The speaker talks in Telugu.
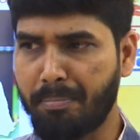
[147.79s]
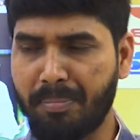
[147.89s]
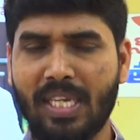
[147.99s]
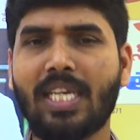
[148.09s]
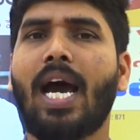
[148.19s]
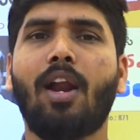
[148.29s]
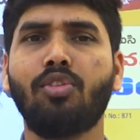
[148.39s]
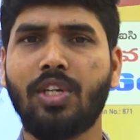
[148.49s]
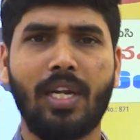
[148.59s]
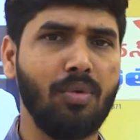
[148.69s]
మీ కారు
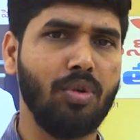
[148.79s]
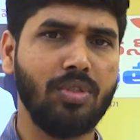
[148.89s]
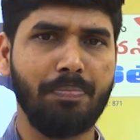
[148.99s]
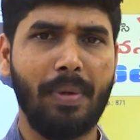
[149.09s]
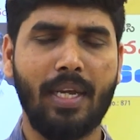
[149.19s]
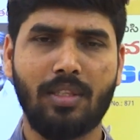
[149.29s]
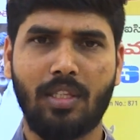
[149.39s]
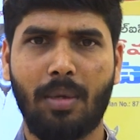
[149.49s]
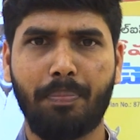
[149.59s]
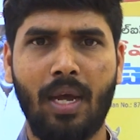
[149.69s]
తిరగడం కోసం
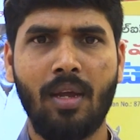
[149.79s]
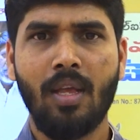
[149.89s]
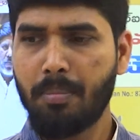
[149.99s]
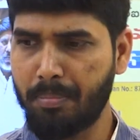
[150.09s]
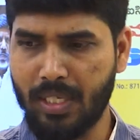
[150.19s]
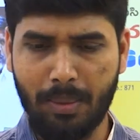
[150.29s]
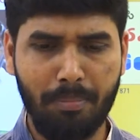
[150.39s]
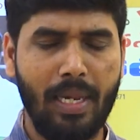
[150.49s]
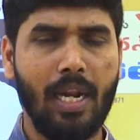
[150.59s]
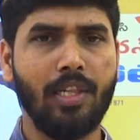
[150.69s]
పనికత్తే తప్ప మీ
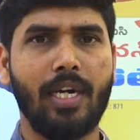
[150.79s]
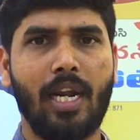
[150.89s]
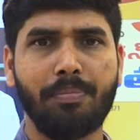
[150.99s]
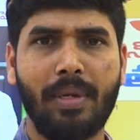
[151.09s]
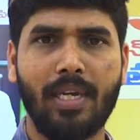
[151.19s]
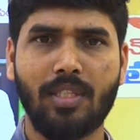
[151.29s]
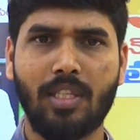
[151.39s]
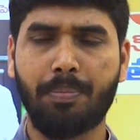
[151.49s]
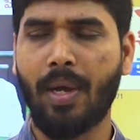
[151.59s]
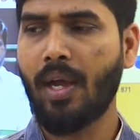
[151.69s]
ఎమ్మెల్యేలు తిరగడానికి పనికత్తే
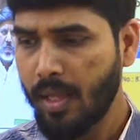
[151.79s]
తప్ప